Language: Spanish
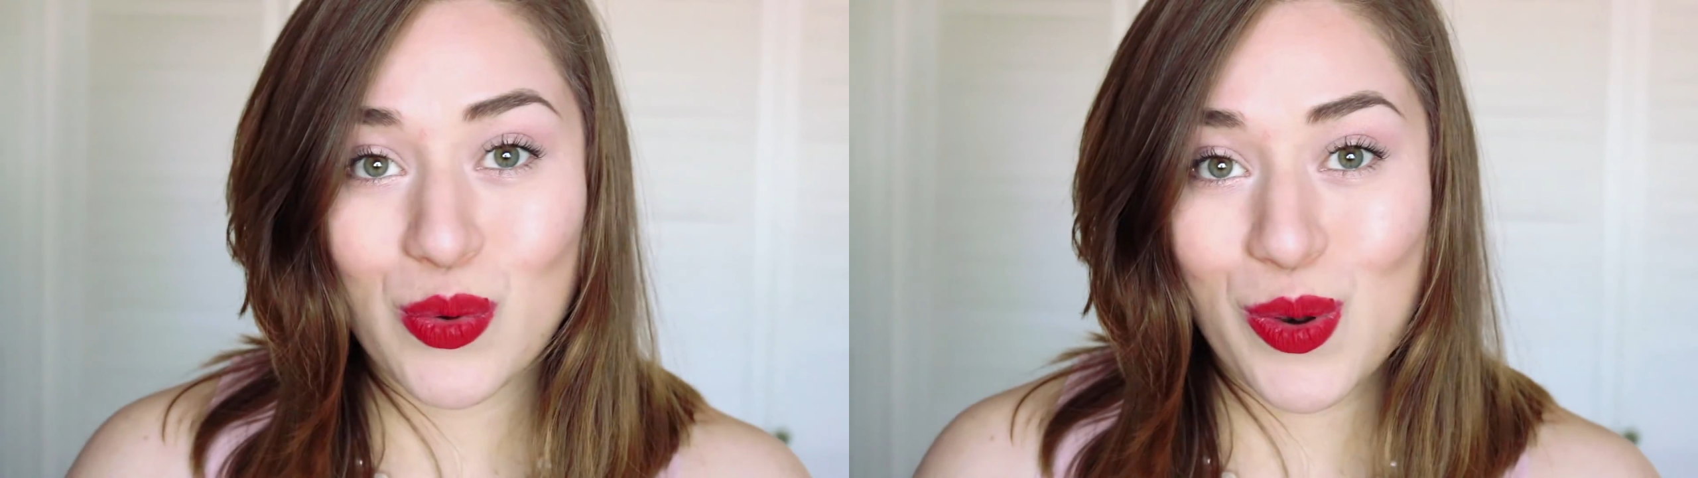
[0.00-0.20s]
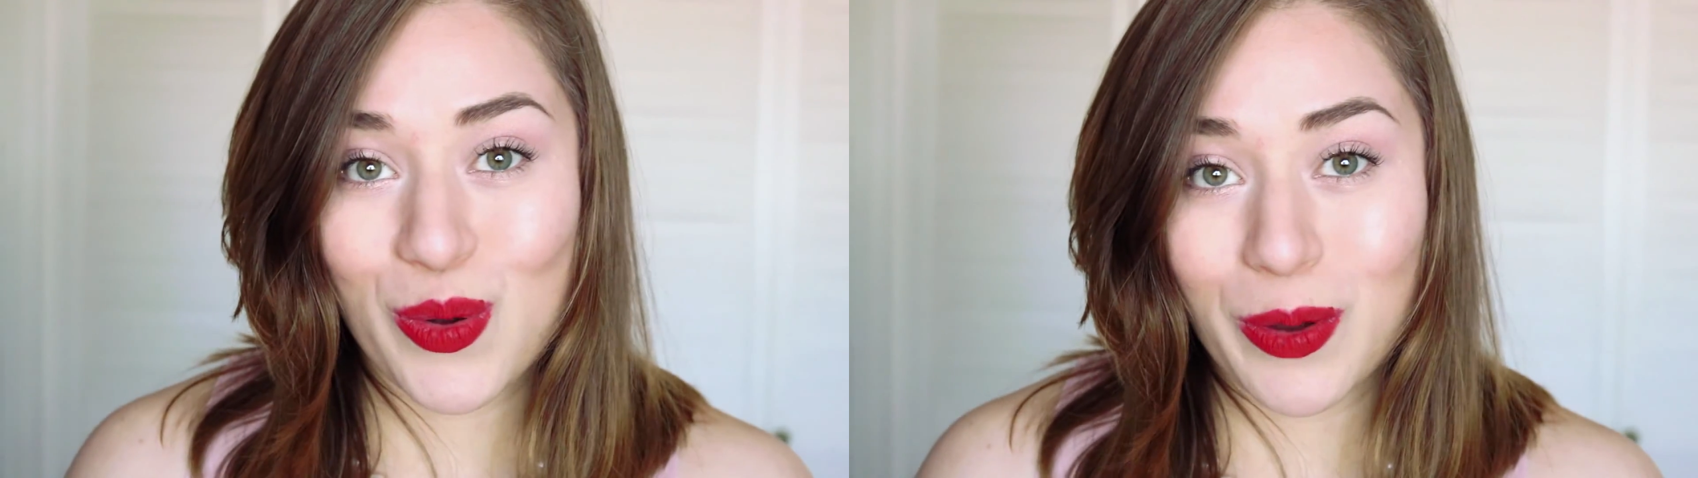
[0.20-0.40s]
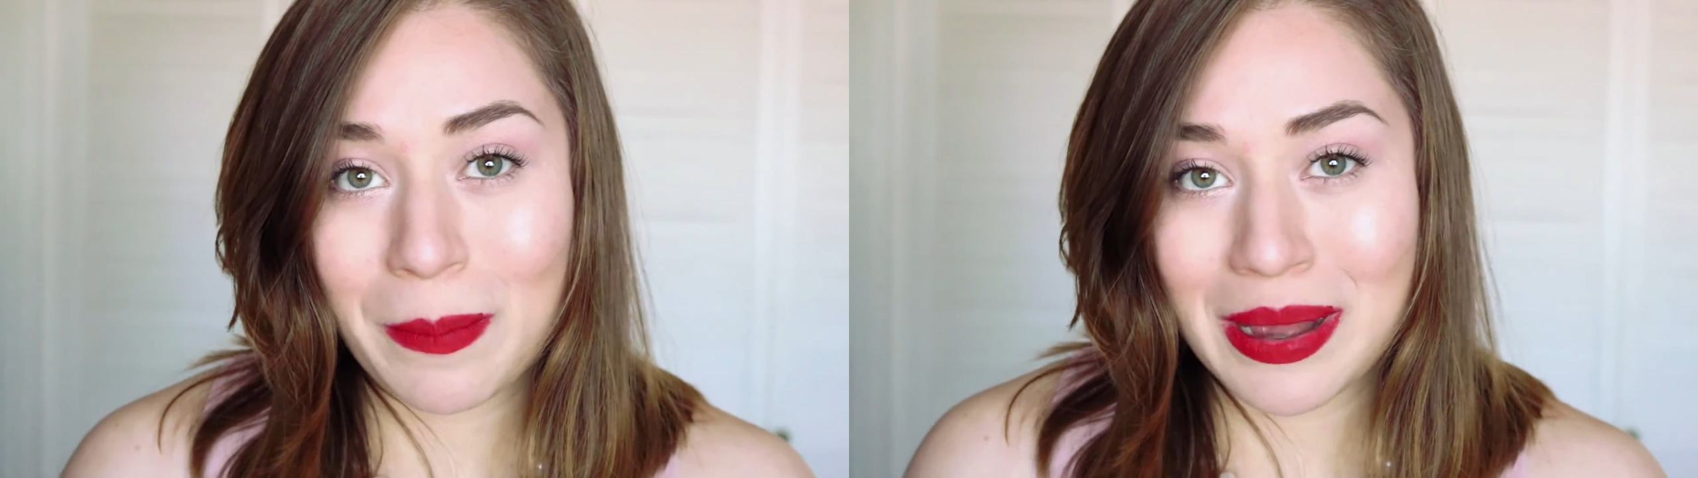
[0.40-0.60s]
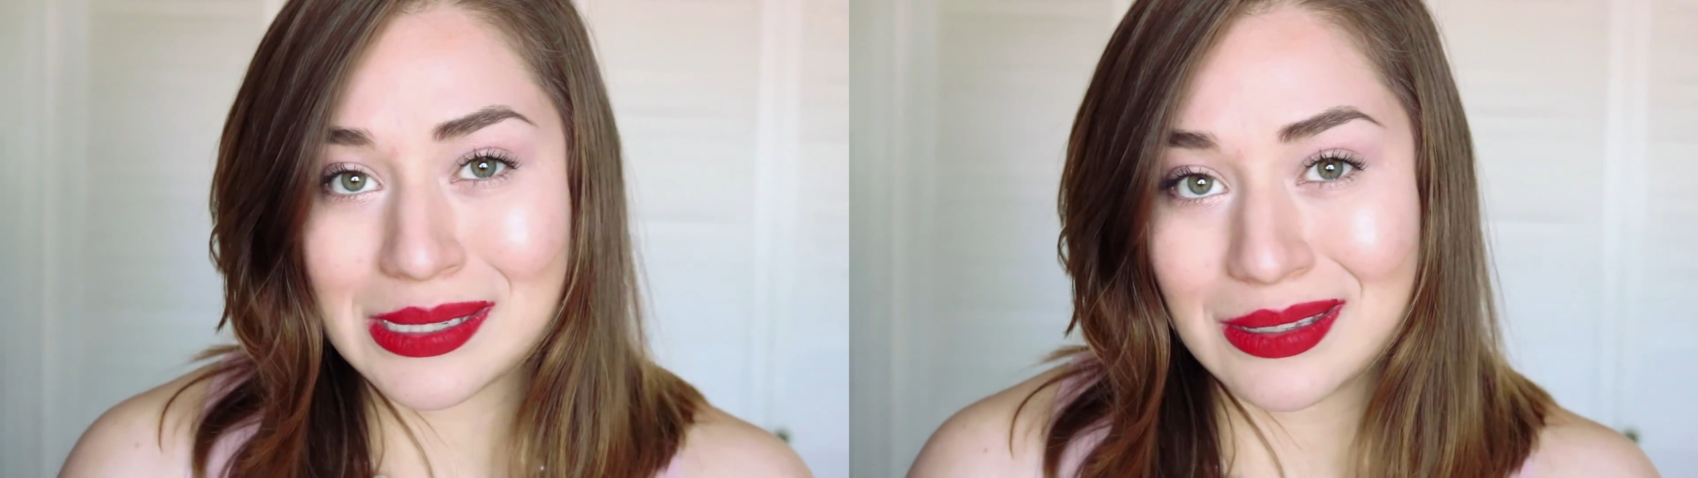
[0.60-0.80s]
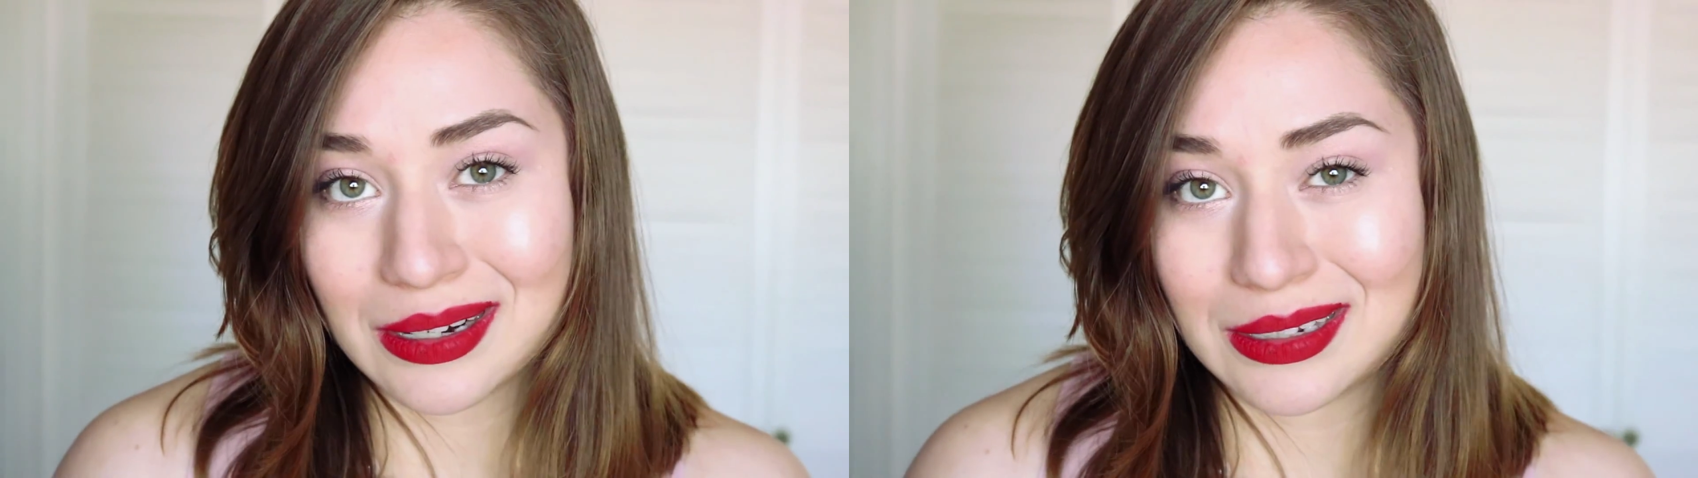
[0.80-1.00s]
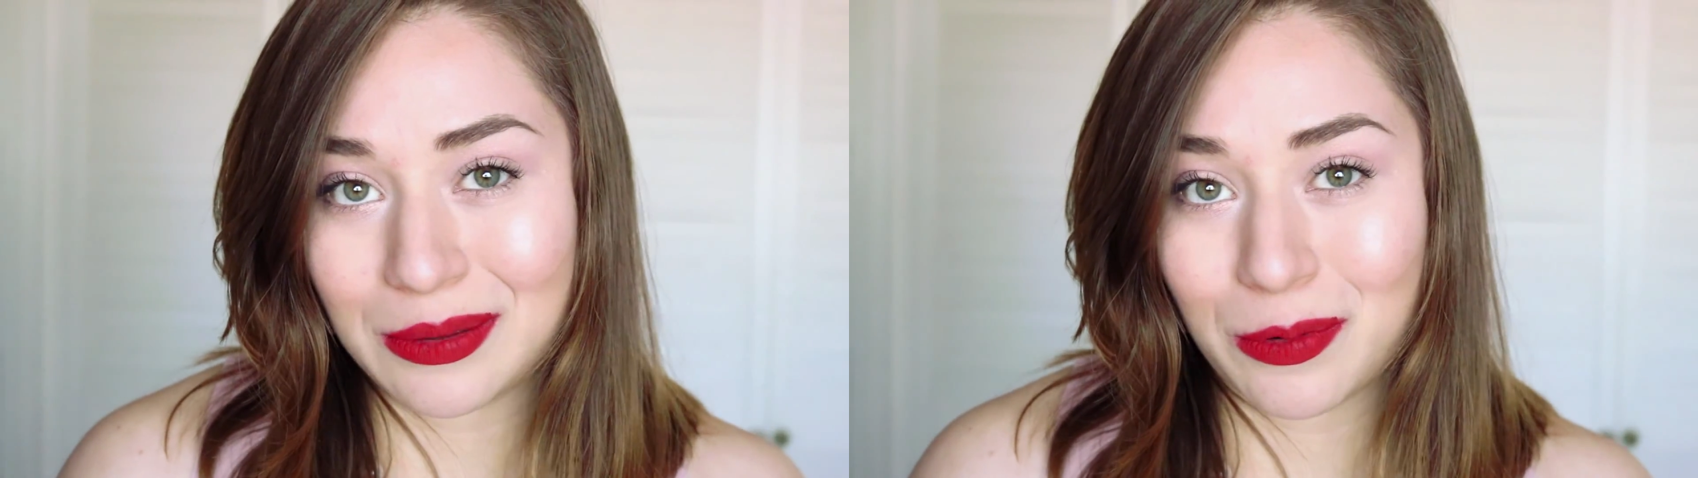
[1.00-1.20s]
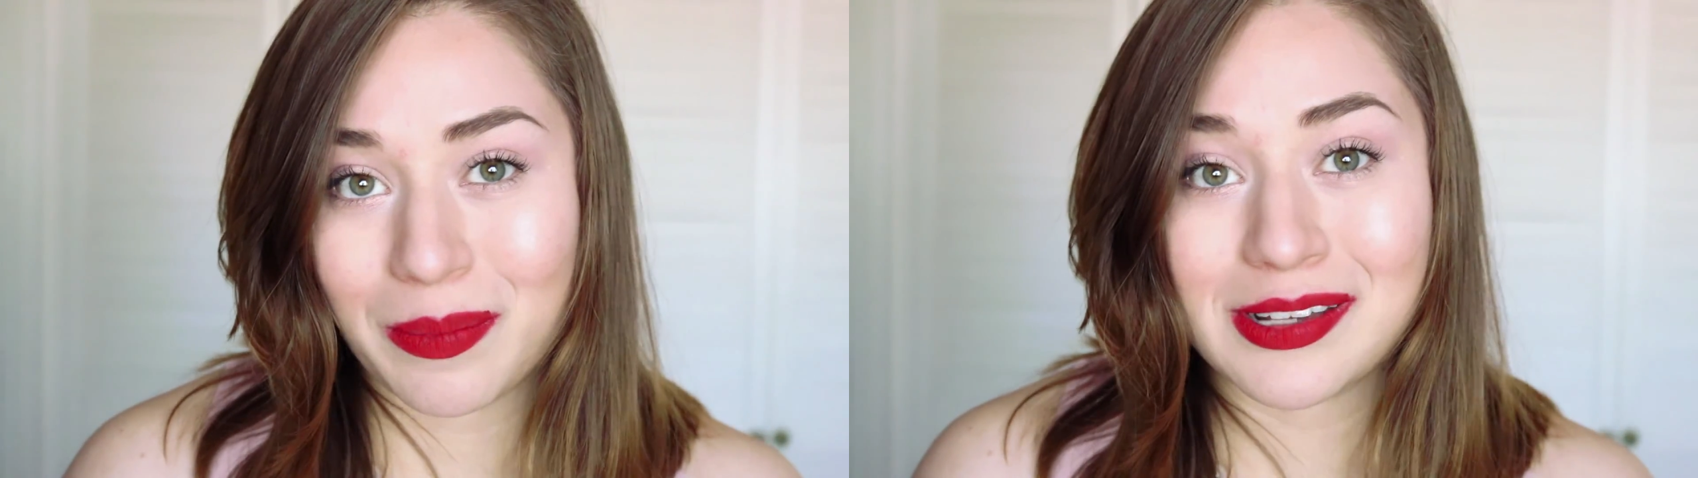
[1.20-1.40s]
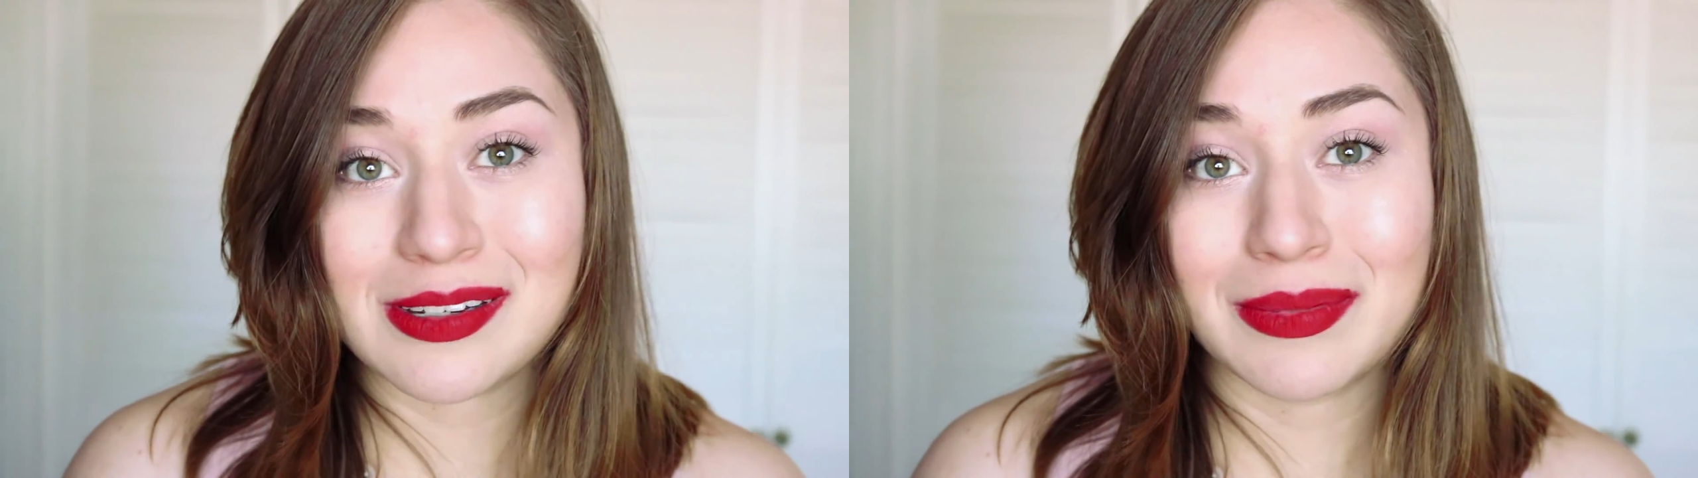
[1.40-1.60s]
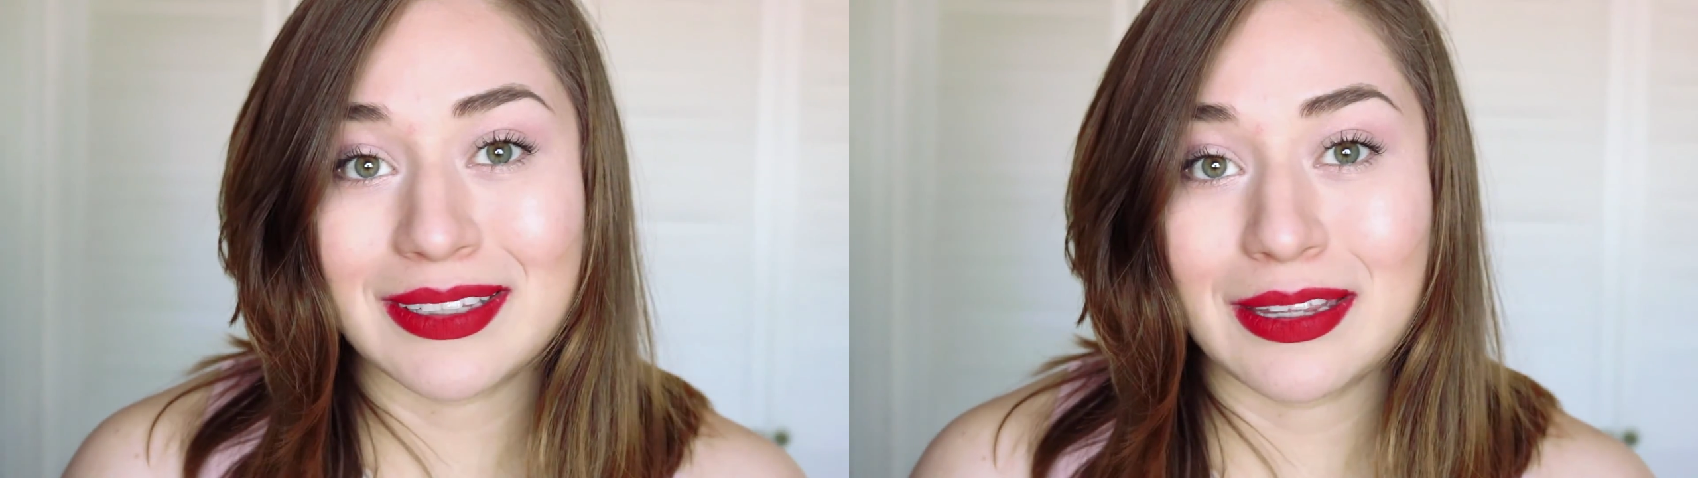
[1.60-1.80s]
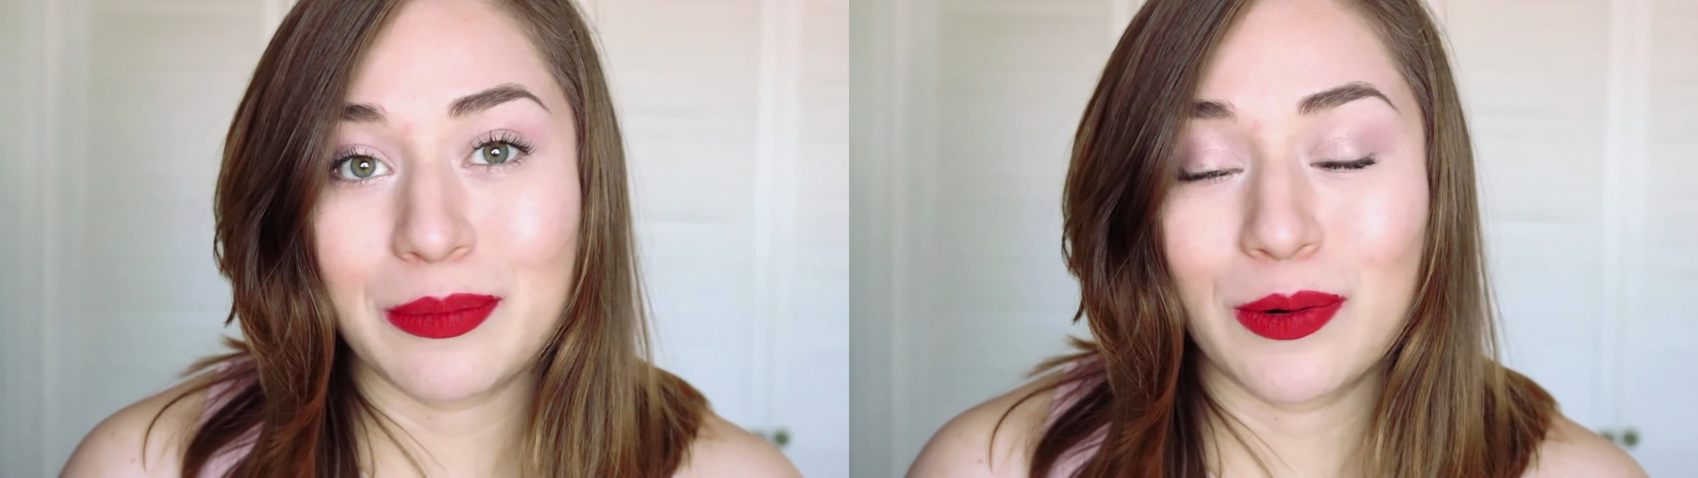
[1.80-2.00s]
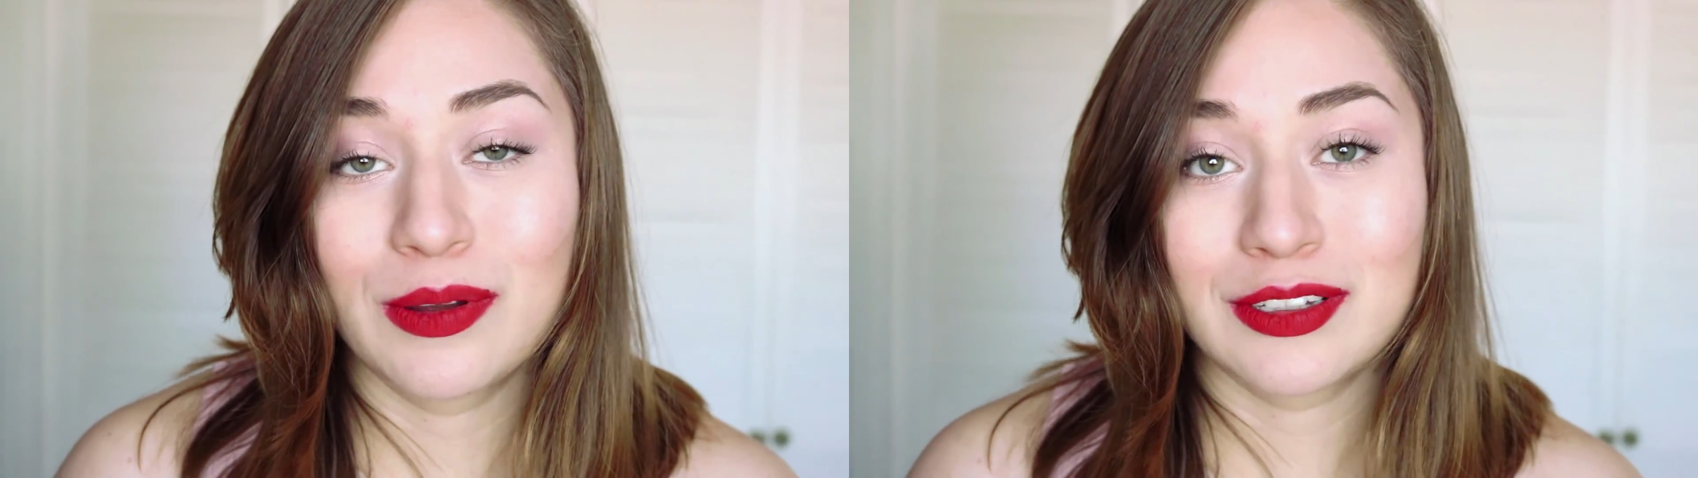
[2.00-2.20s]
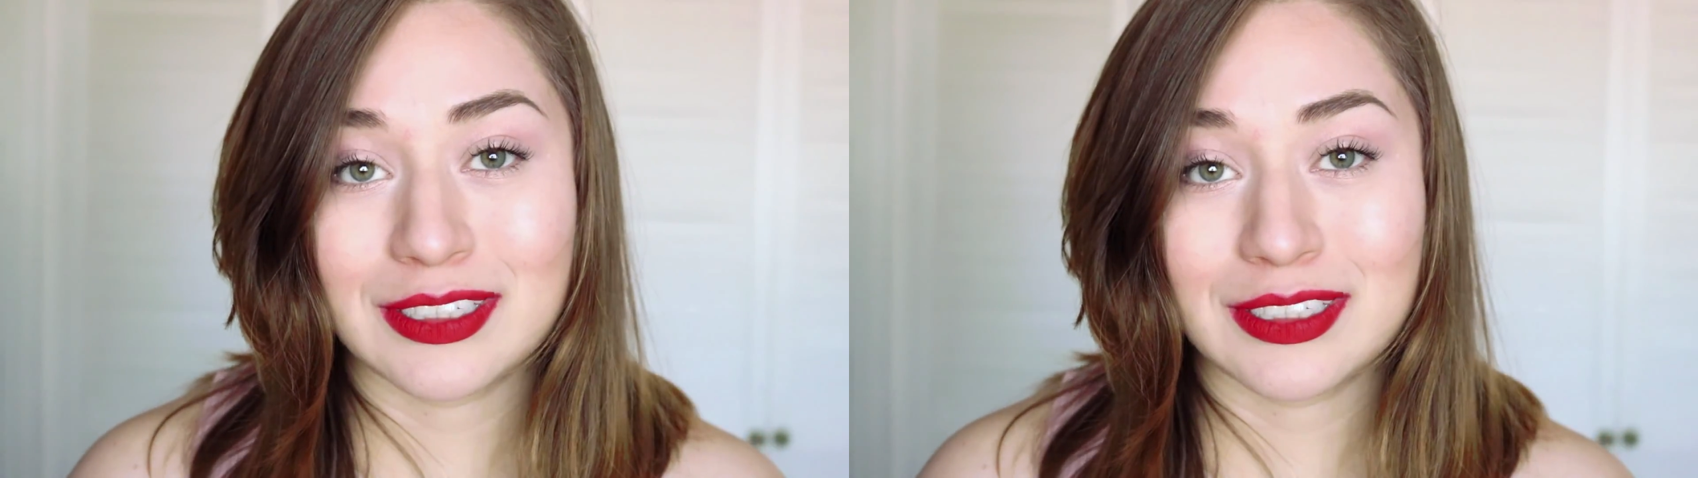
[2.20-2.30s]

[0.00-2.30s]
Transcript: un look más atractivo, más llamativo,